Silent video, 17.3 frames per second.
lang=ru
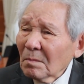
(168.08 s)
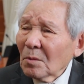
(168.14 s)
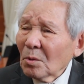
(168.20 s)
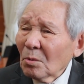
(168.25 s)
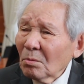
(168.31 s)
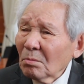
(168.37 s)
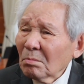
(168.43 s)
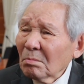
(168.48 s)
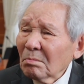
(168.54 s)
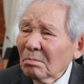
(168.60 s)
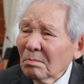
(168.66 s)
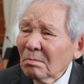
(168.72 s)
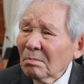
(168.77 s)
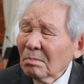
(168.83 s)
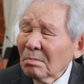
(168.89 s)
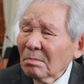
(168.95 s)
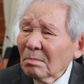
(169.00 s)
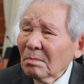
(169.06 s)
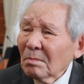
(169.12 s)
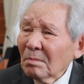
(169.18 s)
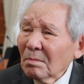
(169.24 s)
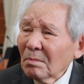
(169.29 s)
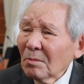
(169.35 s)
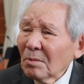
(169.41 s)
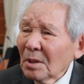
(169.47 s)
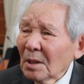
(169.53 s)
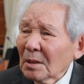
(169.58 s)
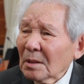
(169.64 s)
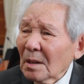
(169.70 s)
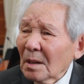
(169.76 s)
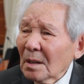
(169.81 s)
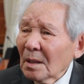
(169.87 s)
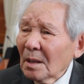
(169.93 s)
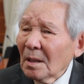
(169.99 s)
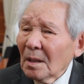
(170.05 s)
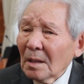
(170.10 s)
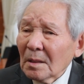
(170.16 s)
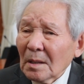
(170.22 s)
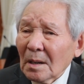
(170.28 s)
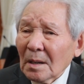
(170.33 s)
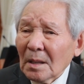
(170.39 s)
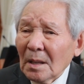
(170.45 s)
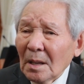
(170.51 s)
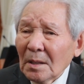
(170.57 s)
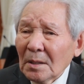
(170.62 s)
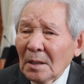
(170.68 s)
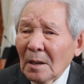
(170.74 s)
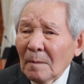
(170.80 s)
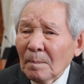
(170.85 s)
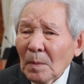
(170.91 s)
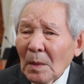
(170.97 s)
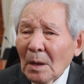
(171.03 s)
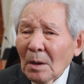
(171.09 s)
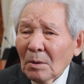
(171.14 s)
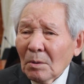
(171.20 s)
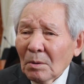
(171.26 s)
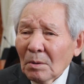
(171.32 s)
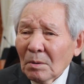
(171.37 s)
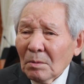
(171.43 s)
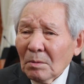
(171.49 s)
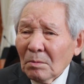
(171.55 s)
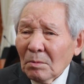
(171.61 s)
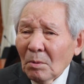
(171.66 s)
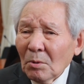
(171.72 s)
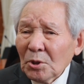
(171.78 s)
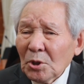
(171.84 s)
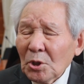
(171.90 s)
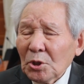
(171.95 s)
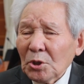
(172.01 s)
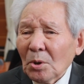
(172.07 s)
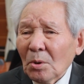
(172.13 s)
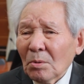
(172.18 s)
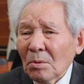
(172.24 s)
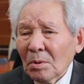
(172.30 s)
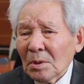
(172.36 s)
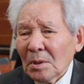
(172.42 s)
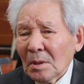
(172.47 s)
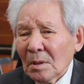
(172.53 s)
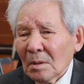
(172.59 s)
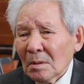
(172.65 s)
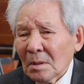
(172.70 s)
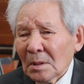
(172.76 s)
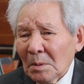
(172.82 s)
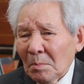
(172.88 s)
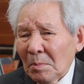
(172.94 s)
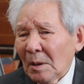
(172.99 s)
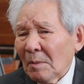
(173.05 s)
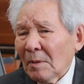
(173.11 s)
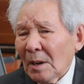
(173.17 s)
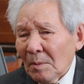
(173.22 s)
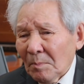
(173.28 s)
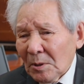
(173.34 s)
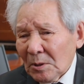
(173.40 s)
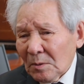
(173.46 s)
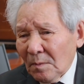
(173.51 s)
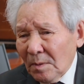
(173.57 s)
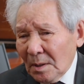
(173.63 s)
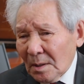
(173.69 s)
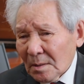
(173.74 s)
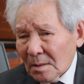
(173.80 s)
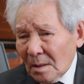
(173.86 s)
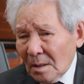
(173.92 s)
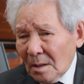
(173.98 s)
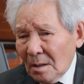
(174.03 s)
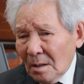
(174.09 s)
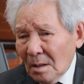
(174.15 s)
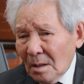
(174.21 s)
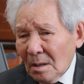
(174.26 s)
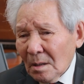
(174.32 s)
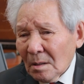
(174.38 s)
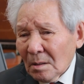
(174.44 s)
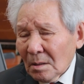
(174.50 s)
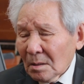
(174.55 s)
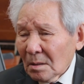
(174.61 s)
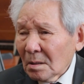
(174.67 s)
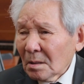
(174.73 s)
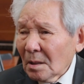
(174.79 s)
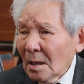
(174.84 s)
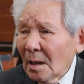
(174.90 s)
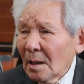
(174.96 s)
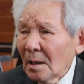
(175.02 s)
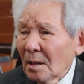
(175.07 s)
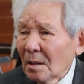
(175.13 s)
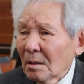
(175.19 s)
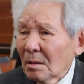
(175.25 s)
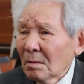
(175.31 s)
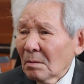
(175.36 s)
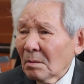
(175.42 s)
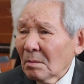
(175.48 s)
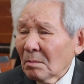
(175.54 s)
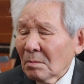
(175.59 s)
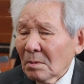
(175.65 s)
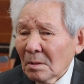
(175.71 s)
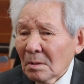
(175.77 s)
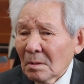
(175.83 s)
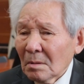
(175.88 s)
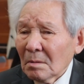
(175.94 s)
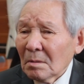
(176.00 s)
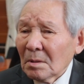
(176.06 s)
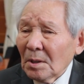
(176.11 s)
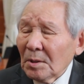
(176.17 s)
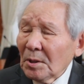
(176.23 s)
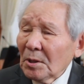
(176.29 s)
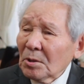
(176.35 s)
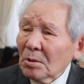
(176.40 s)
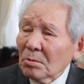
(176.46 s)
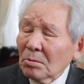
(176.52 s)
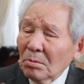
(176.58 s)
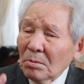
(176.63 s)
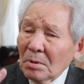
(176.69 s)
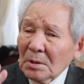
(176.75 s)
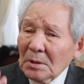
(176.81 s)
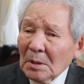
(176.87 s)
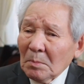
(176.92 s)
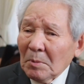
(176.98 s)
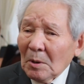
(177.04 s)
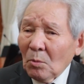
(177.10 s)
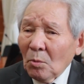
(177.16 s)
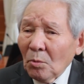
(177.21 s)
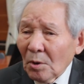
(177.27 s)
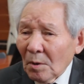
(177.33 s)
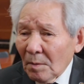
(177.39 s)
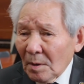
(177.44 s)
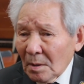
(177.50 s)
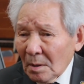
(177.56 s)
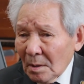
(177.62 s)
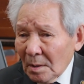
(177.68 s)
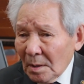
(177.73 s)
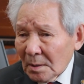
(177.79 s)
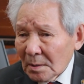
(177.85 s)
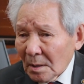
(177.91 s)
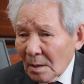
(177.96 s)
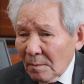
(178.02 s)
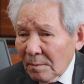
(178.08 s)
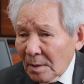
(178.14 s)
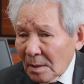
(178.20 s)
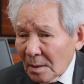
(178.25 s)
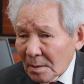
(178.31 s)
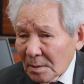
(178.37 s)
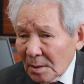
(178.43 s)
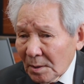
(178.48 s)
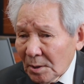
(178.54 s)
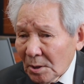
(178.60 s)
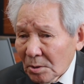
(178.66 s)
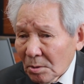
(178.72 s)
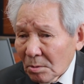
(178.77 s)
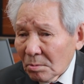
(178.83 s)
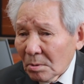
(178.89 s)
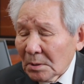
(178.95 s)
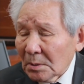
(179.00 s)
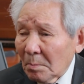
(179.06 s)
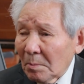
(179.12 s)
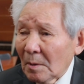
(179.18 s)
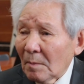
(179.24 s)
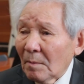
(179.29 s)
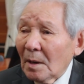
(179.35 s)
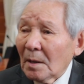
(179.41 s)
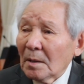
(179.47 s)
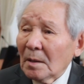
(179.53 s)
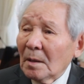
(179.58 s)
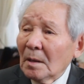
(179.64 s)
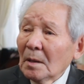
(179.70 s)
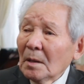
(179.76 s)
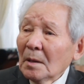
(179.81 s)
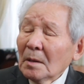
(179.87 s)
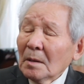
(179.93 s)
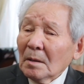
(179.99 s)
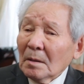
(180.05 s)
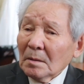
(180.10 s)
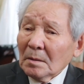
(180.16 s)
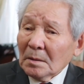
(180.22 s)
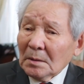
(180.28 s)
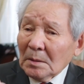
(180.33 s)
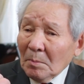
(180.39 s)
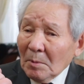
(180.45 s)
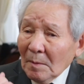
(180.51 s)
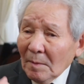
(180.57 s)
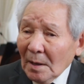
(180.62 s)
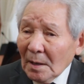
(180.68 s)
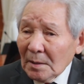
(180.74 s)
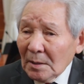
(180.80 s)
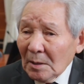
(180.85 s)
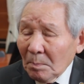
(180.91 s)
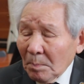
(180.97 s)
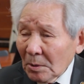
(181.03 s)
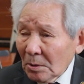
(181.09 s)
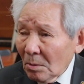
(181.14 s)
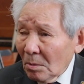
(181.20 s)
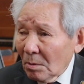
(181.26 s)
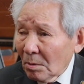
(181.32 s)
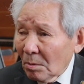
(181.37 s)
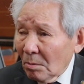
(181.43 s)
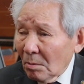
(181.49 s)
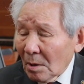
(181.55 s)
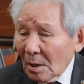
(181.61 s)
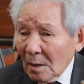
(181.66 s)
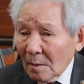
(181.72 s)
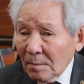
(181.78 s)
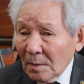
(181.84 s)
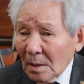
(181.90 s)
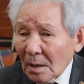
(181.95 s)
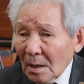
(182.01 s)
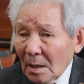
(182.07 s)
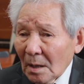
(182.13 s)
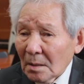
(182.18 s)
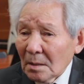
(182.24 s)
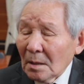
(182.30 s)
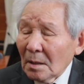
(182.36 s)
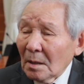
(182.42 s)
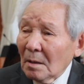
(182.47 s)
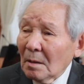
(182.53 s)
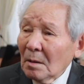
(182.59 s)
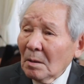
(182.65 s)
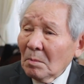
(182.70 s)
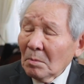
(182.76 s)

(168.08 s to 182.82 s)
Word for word: ну, не трагедия, не трагедия. Очень широко заболеваемость выросла. Стали э, сердечно-сосудистых заболеваний, уровень резко вырос сердечно-сосудистых заболевания Заболеваний патологии органов дыхания,